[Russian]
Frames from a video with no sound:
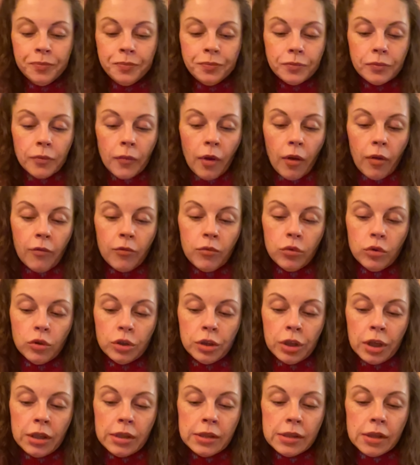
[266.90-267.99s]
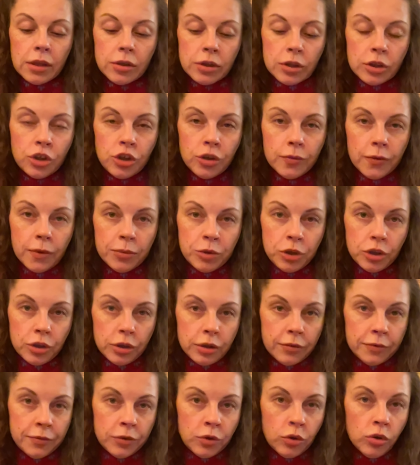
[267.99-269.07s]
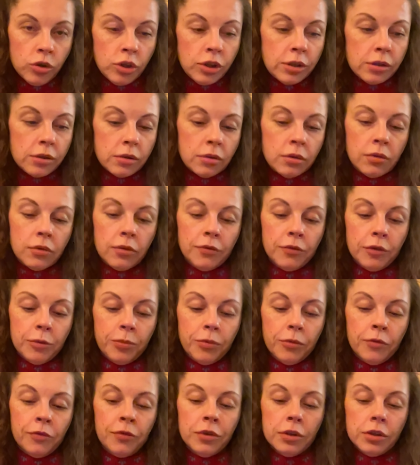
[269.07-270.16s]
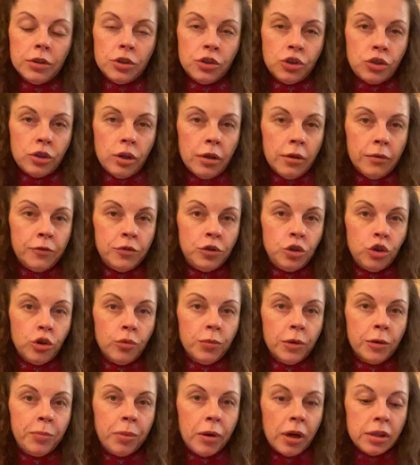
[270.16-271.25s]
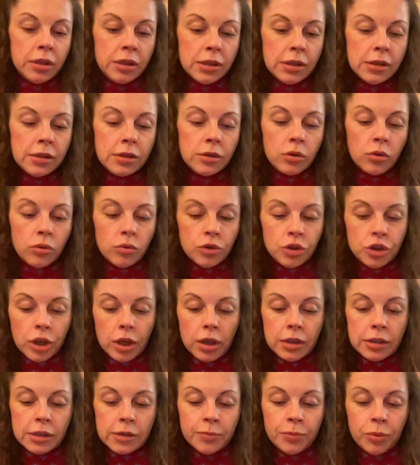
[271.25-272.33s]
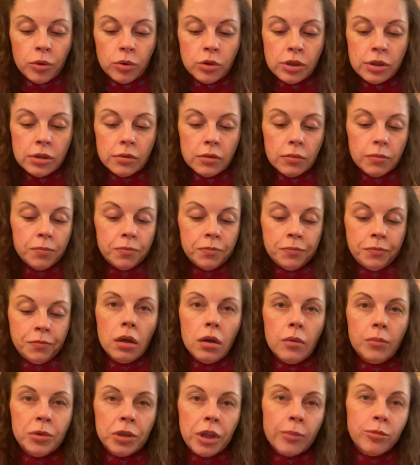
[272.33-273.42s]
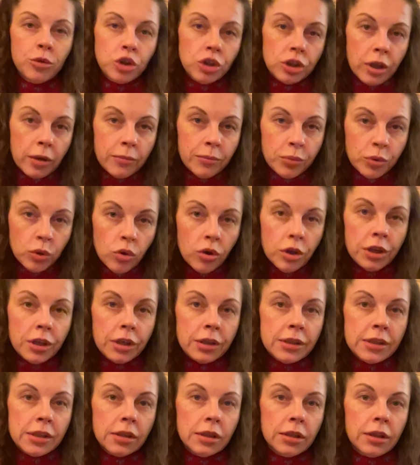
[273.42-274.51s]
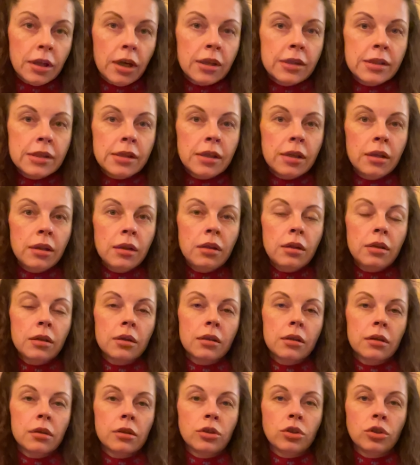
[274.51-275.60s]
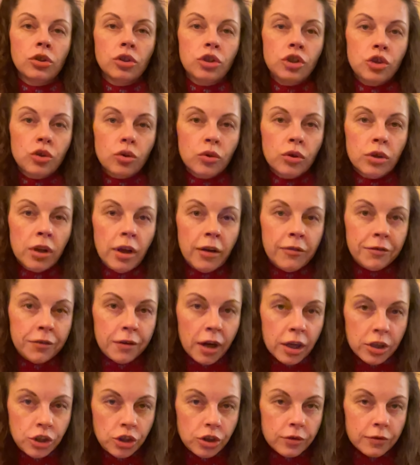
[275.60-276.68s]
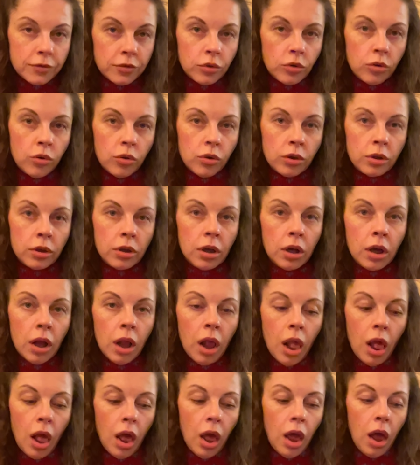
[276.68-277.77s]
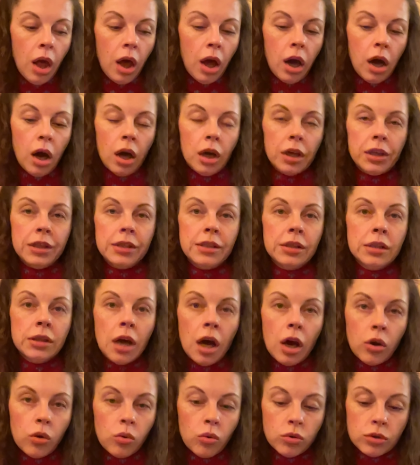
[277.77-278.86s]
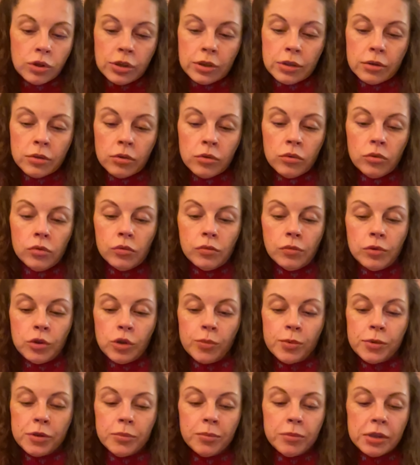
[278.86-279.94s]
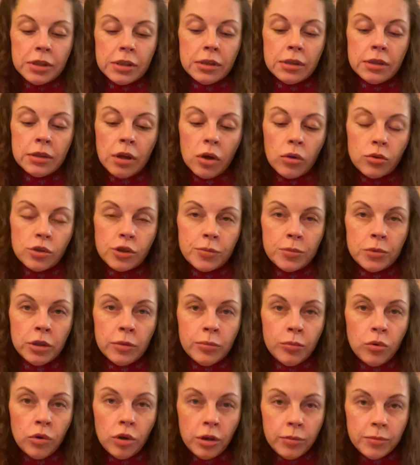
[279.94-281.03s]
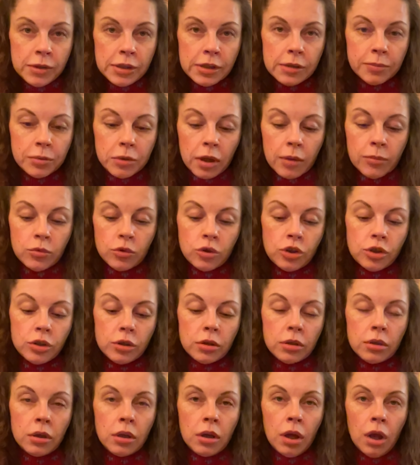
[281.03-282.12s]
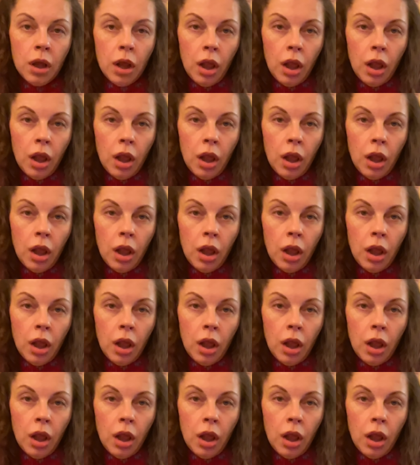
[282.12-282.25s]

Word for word: Ну вот, я не знаю, зачем вообще этот видос э, выложили, в чем их протест заключается. Просто потому что там блогер делает акцент, э, что главврач этого города – а, единорос. Ну, собственно, мы с единороссами не боремся, потому что